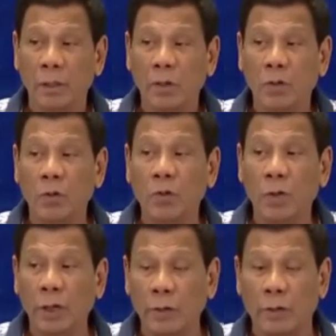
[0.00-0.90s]
Kung
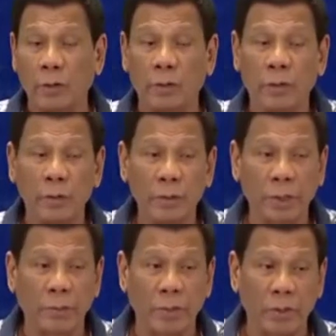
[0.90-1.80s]
ganon,
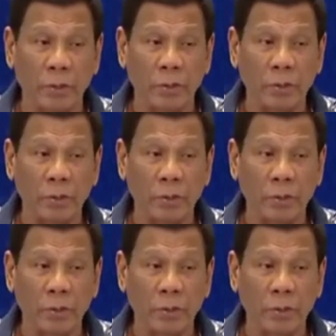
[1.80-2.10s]
sabi ko,